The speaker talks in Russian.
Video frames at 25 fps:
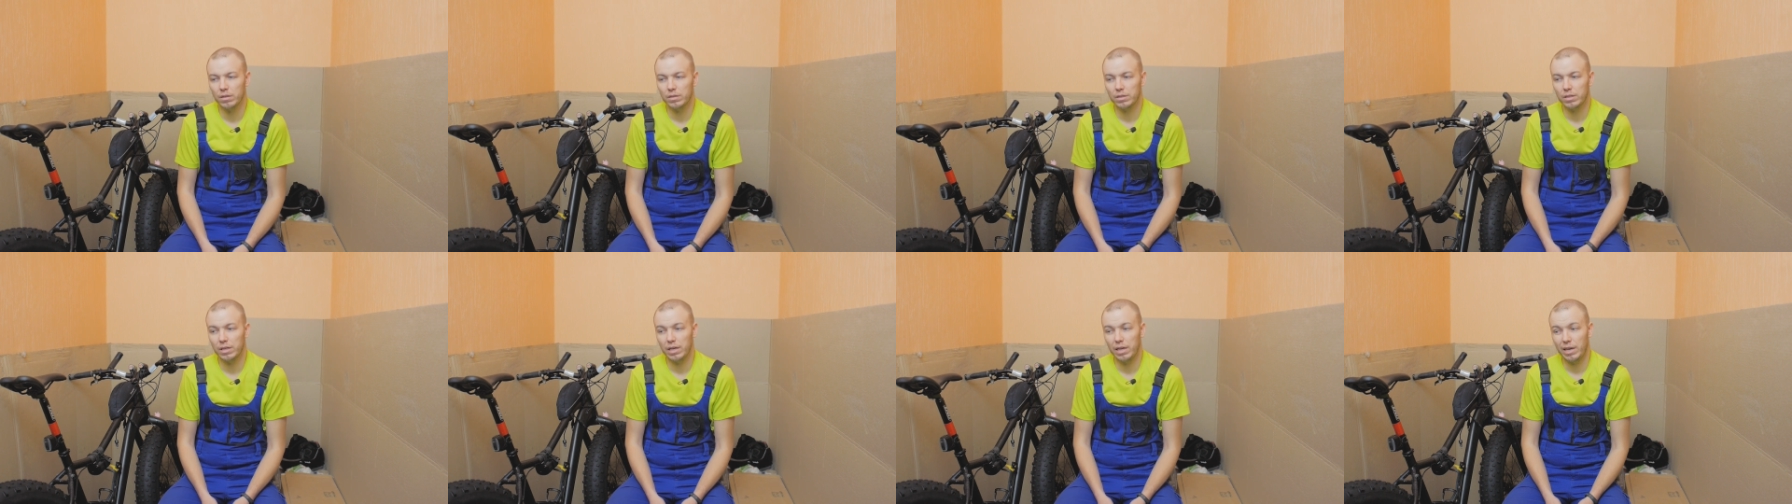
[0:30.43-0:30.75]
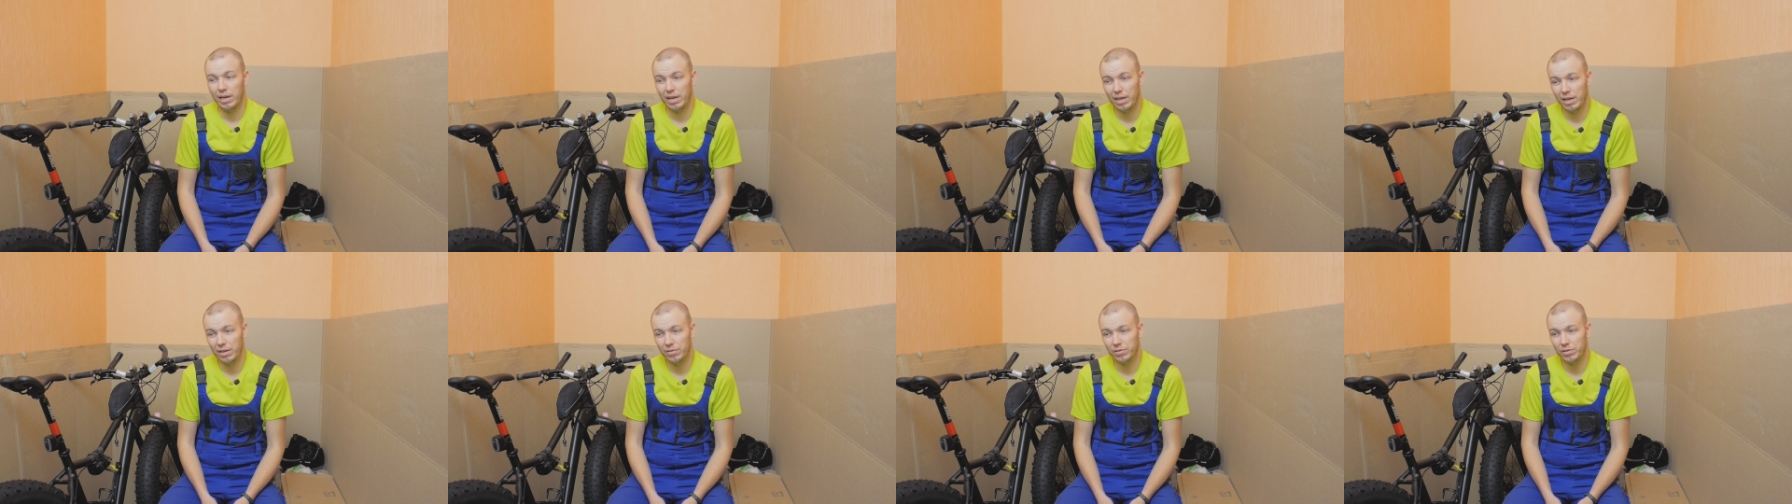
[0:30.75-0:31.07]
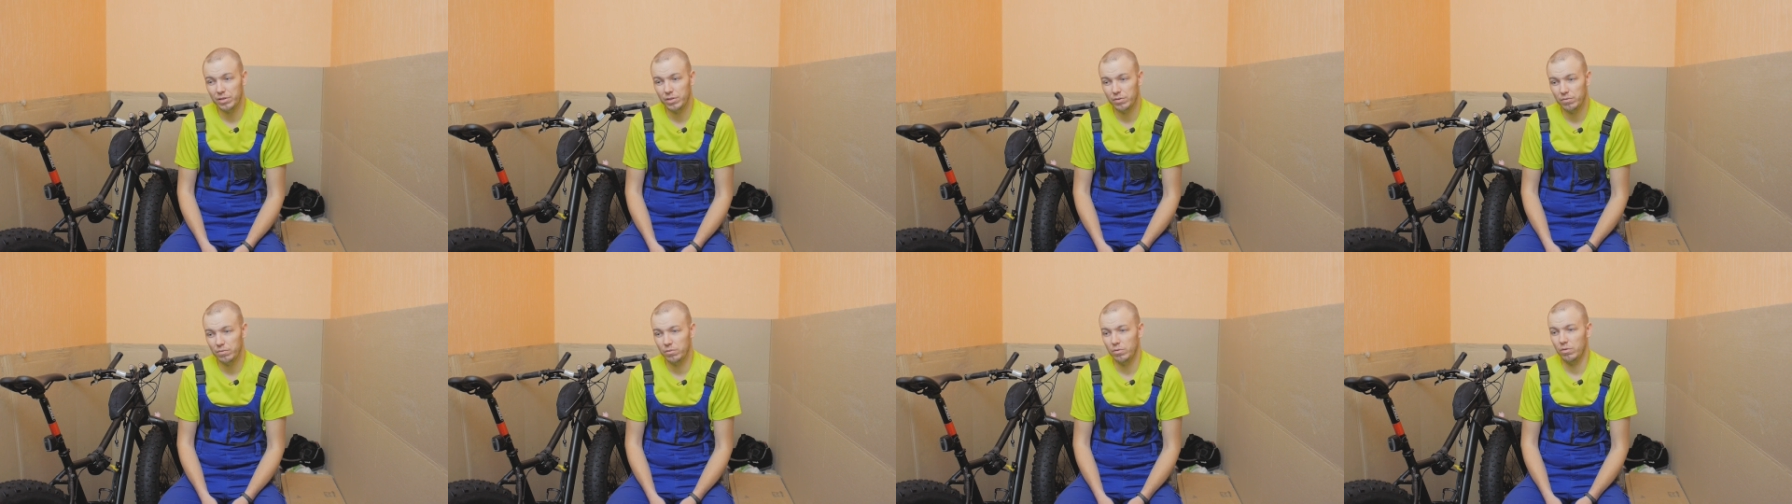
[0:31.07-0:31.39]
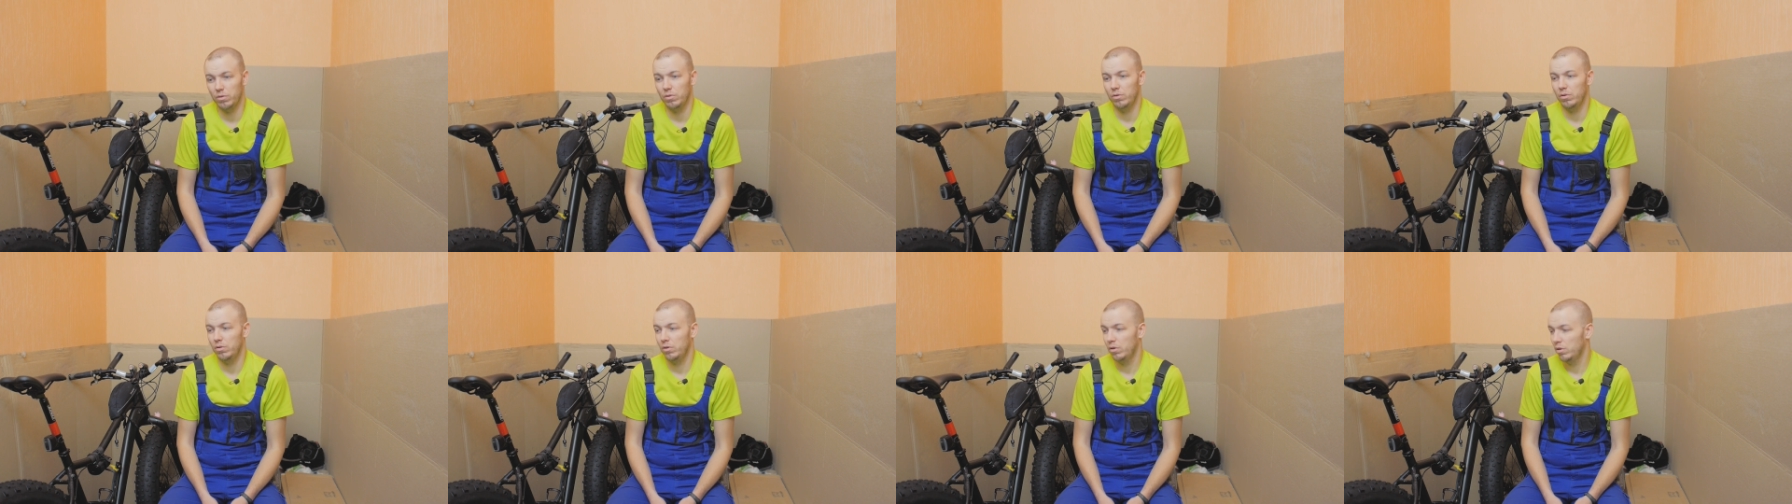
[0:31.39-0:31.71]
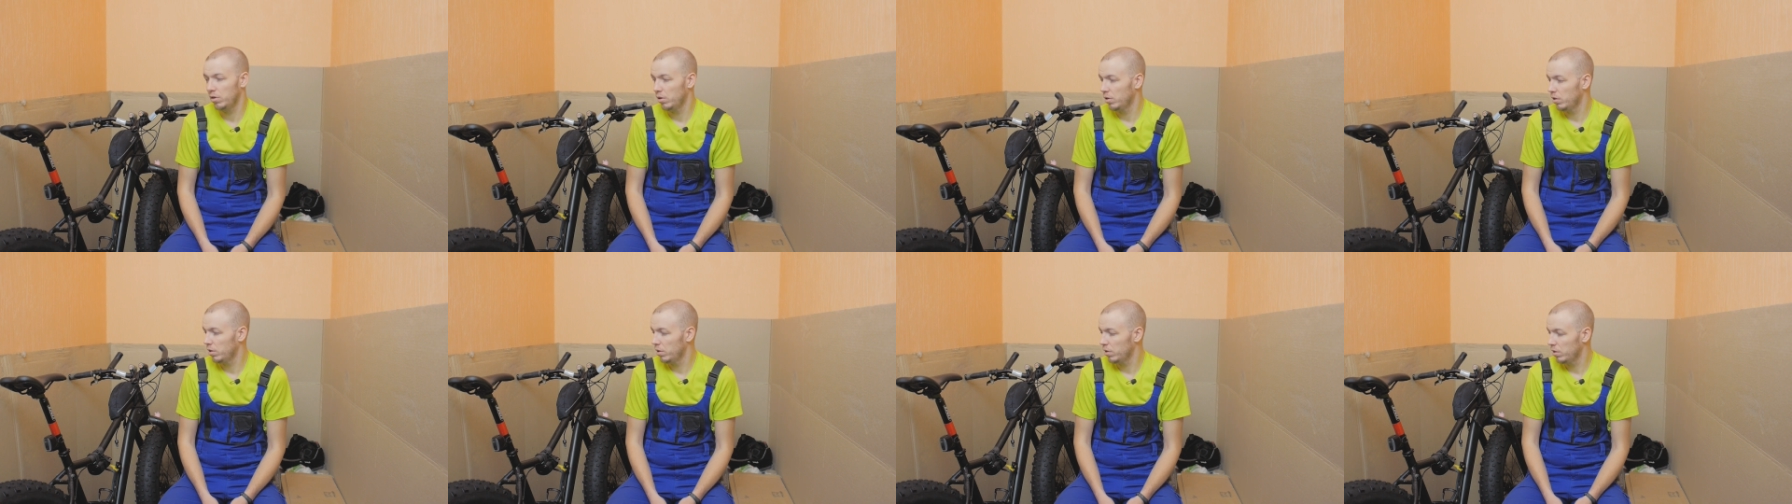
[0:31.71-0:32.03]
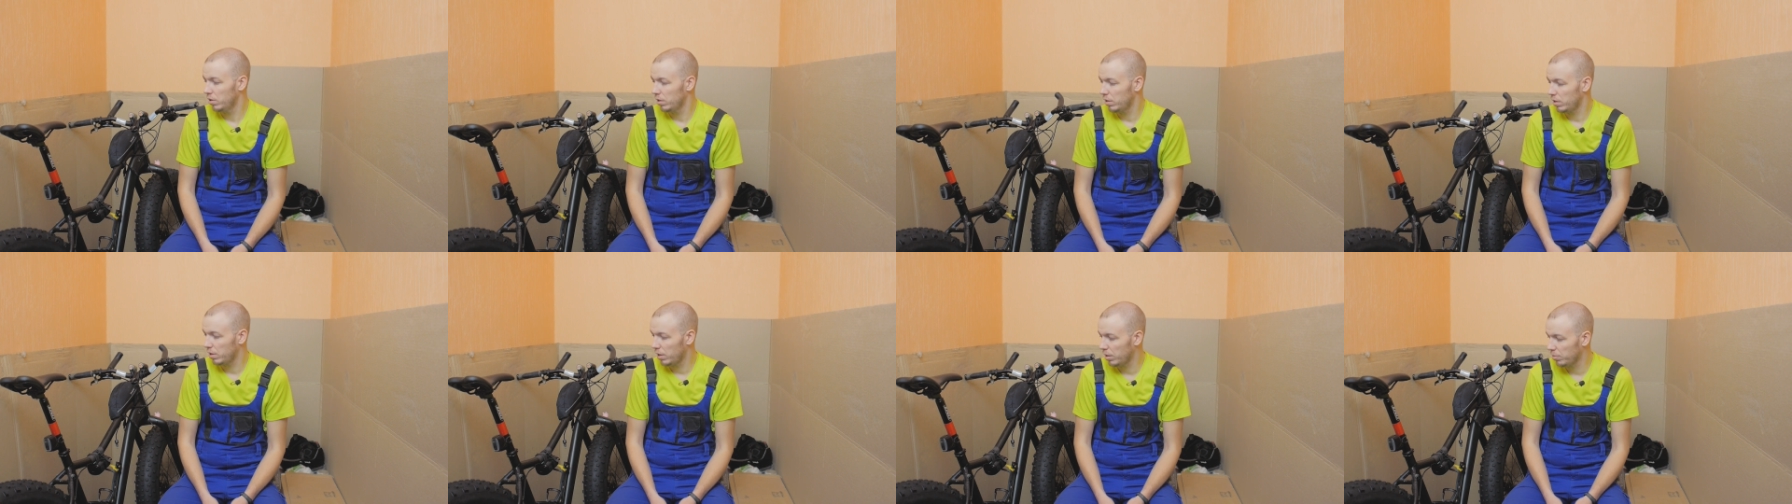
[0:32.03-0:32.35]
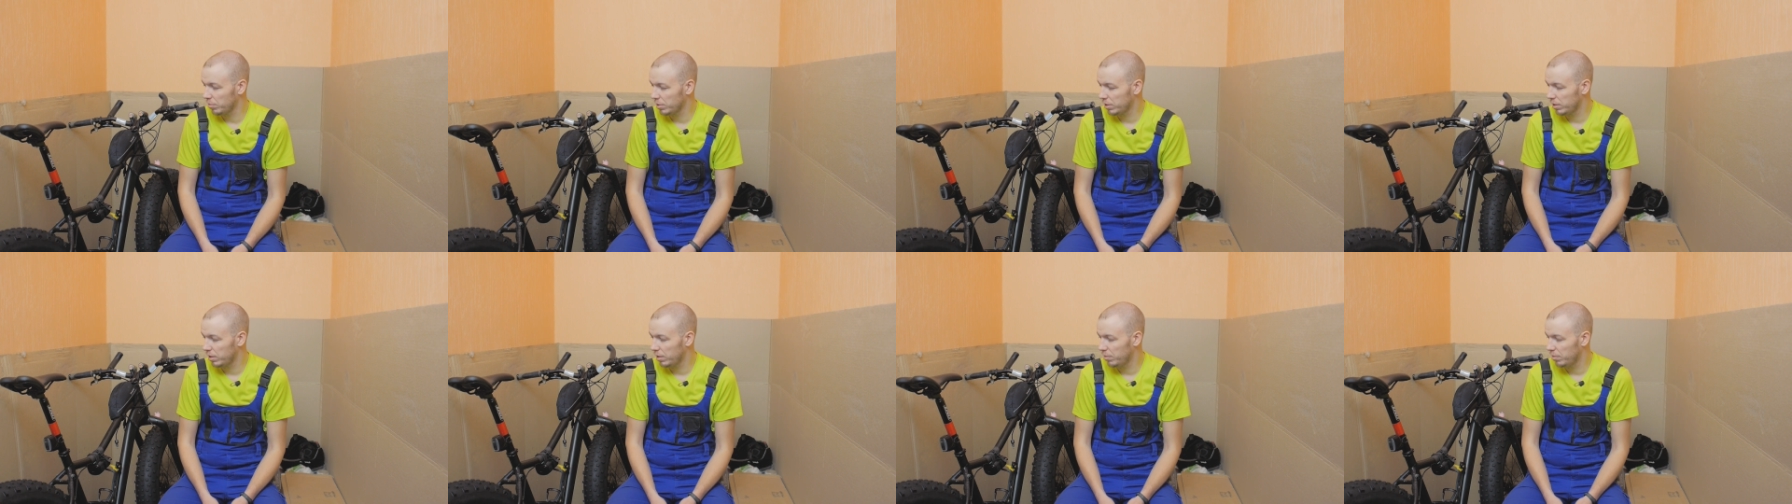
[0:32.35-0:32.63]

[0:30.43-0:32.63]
Скорее всего, рама